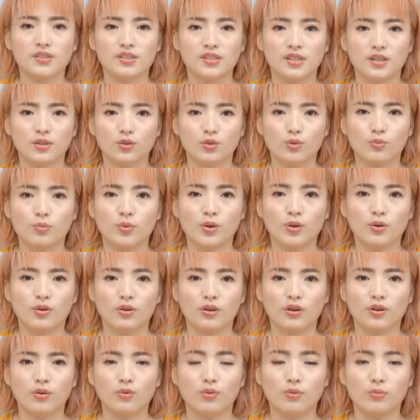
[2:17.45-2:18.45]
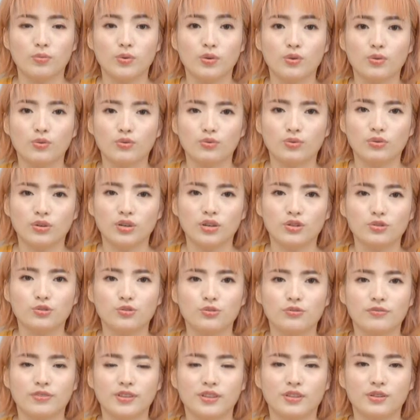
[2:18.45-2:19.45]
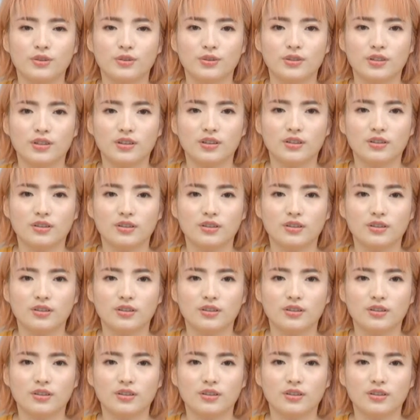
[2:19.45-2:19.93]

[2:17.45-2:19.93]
钱都没有了，我们又如何去奋斗呢？